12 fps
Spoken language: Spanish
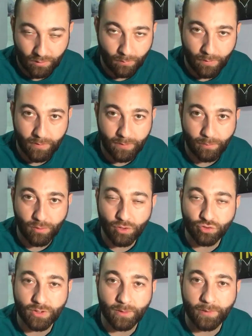Como habéis
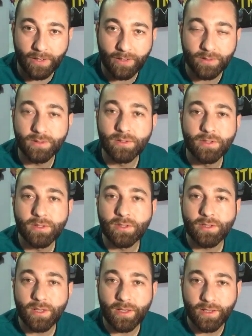podido observar
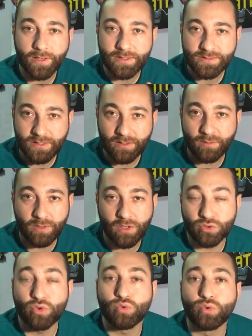en, este,
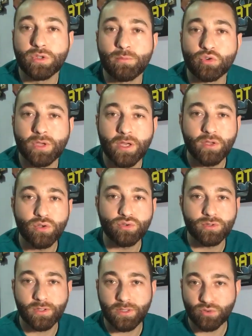estos últimos
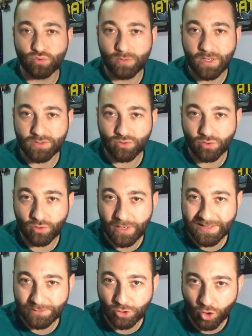años, eso es una
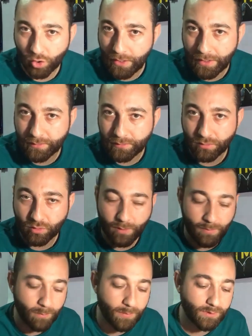sonora trola lo que
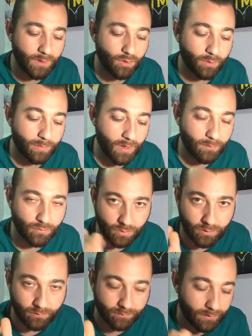me han metido, pero
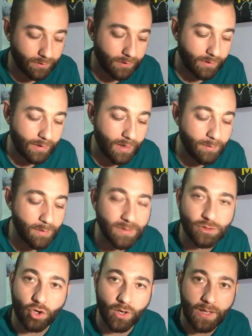bueno, eh, a mí me
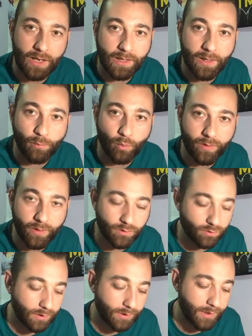trolea el que puede,
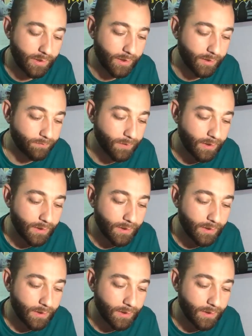no el que quiere.